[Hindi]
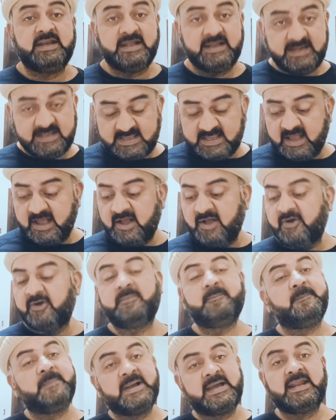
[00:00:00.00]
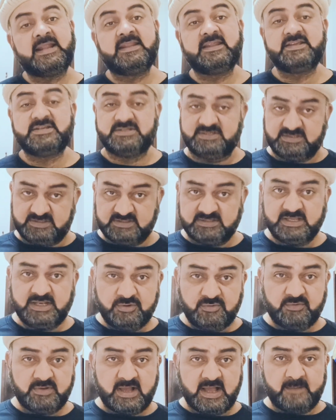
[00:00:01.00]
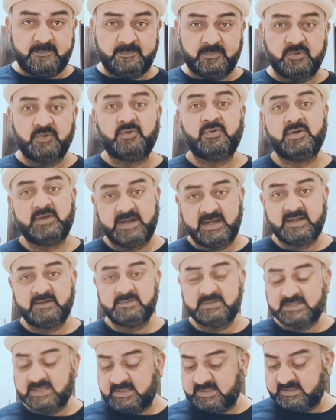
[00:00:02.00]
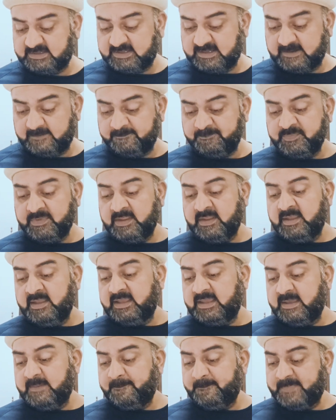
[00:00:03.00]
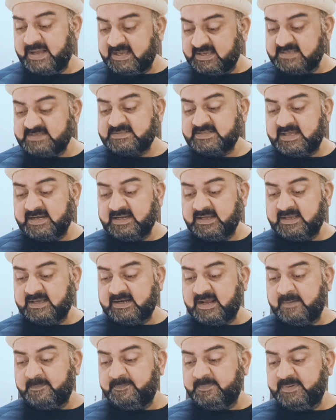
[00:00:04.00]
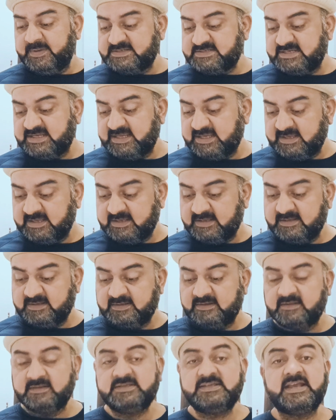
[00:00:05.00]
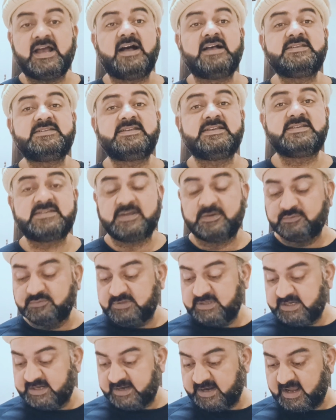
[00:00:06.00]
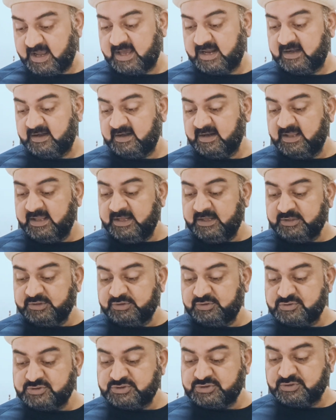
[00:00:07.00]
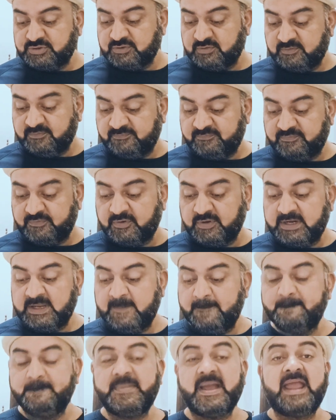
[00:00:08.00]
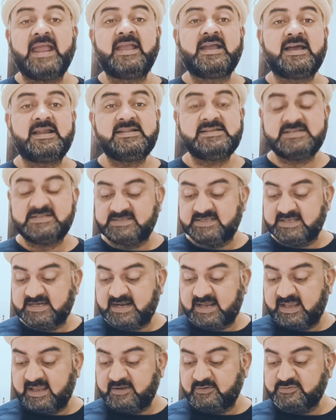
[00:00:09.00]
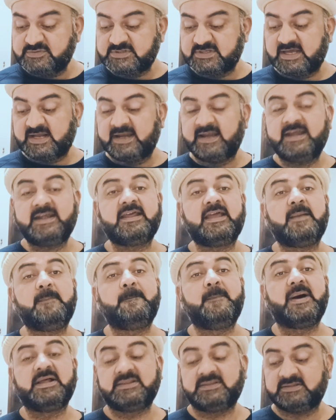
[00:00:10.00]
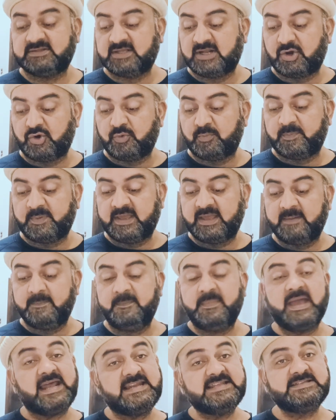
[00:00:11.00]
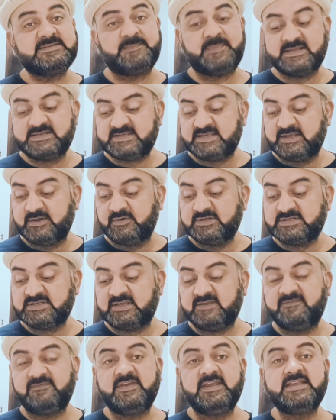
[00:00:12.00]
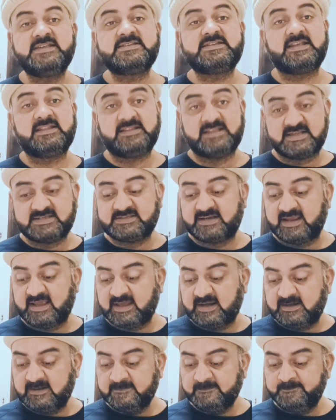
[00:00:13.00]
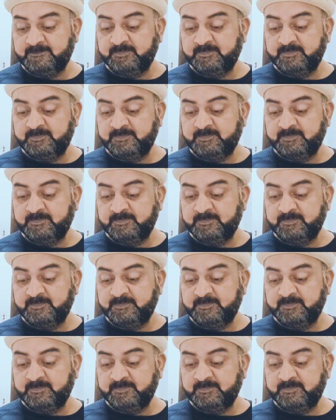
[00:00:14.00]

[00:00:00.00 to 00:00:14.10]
इंडिया और बांग्लादेश तीनों का आपको रेट बता देते हैं कि पाकिस्तान अगर आप भेजें यहाँ से सऊदी रियाल तो जो फौरी बैंक अल जजीरा है उसका रेट है बहत्तर रुपये बयालीस पैसे और इसकी फ़ीस है दस रियाल